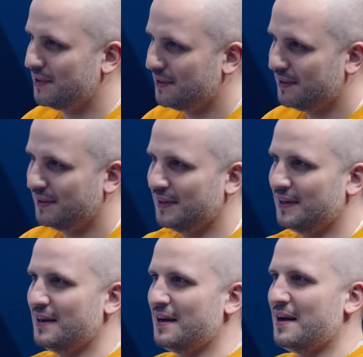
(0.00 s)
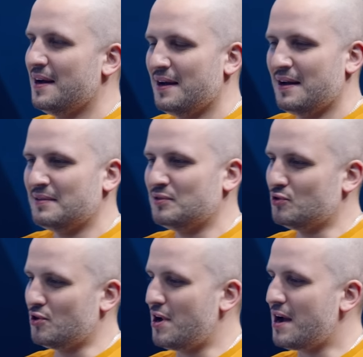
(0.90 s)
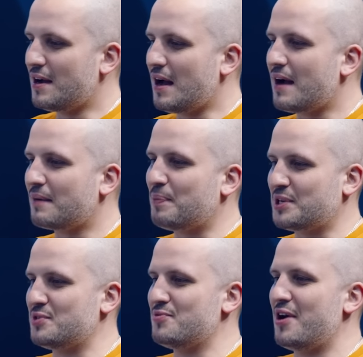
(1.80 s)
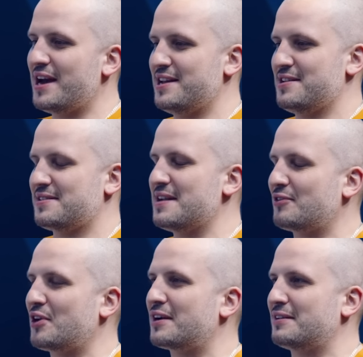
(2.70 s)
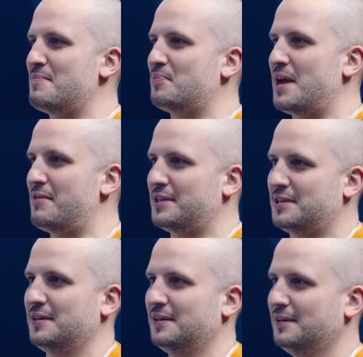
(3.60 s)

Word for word: Так. Ну, а, а почему они не знают, как нам плавать?